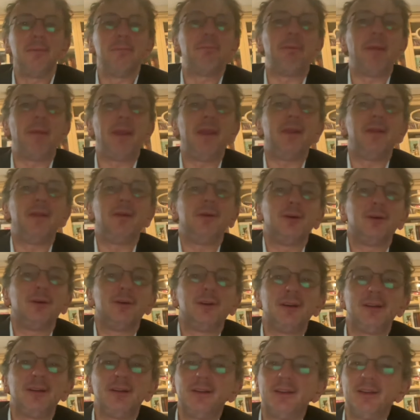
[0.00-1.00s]
pero
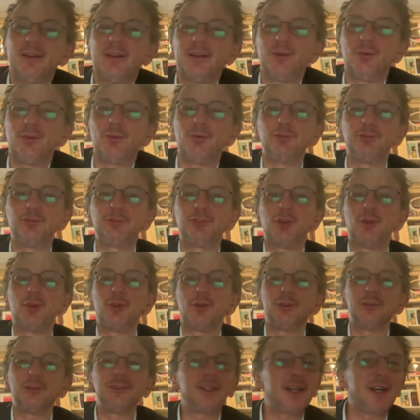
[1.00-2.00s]
eh, justo lo
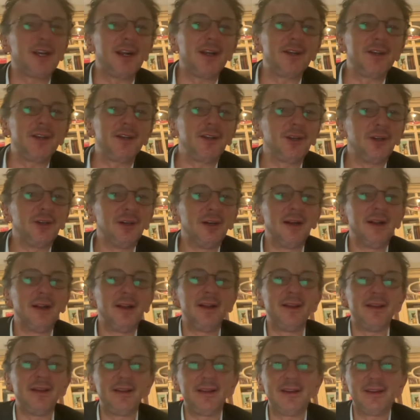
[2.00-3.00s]
contrario
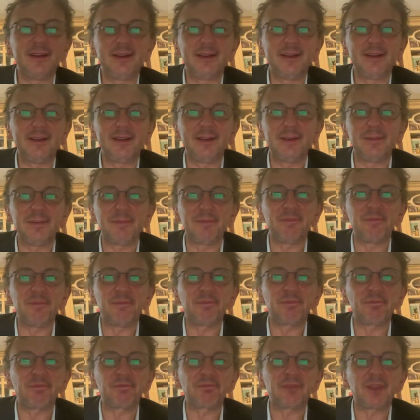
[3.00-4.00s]

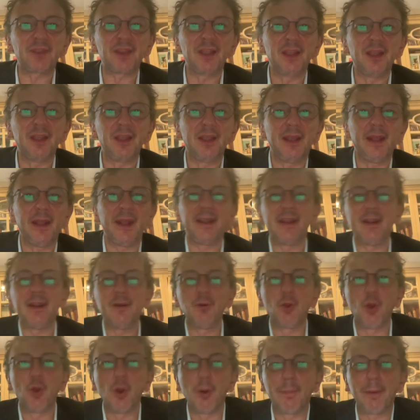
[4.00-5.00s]
en
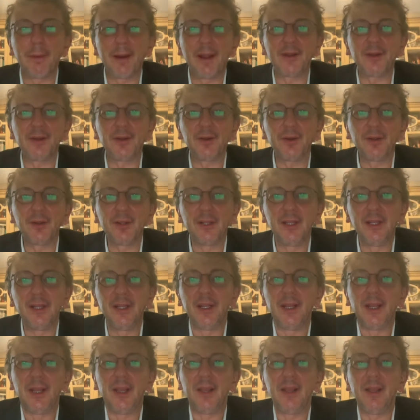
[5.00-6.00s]
Europa, ¿no?
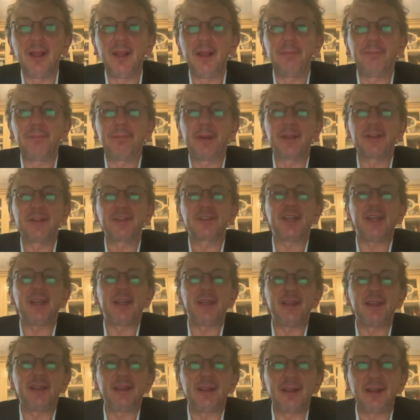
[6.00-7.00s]
pero es
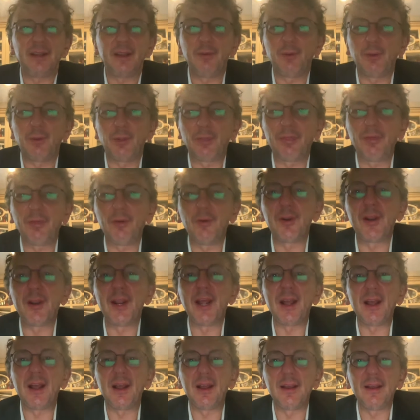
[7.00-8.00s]
que la
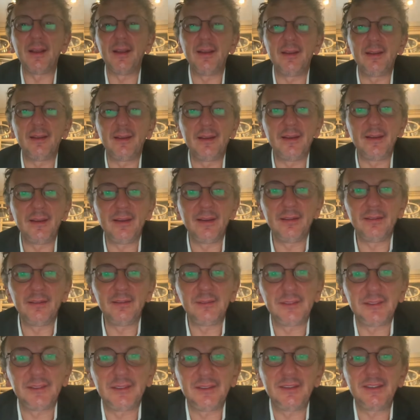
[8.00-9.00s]
eurozona
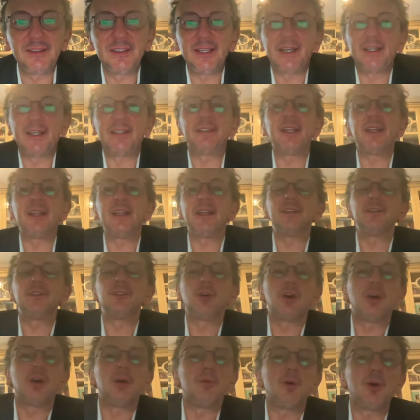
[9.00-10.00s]
sigue
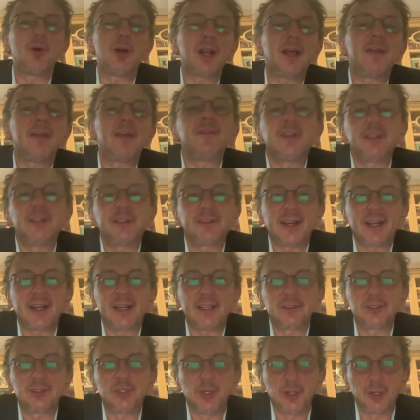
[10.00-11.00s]
teniendo como gran
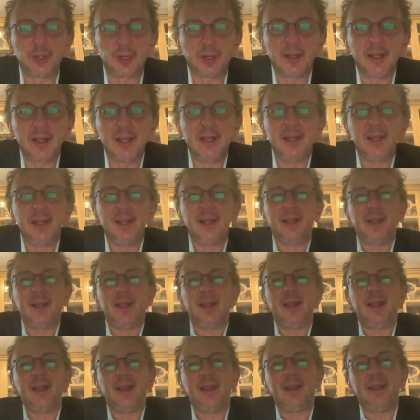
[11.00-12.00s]
detractor
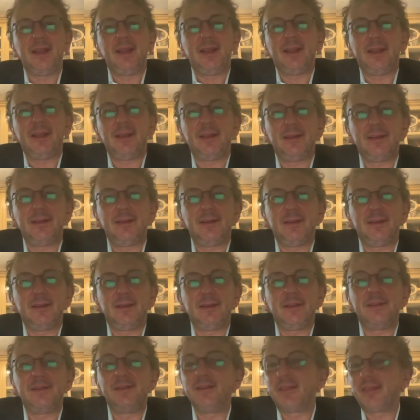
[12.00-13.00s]
el
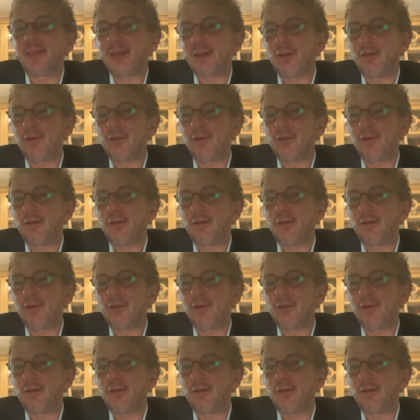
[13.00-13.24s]
índice de